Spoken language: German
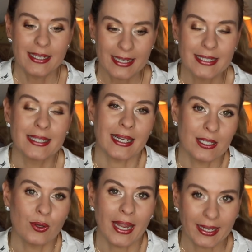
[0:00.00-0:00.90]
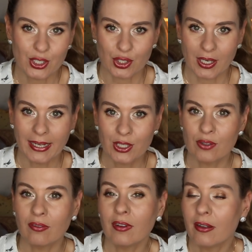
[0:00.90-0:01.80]
Das ist also Action.
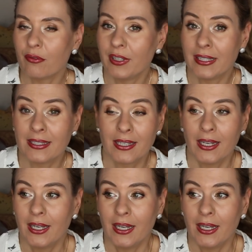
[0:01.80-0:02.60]
Action findet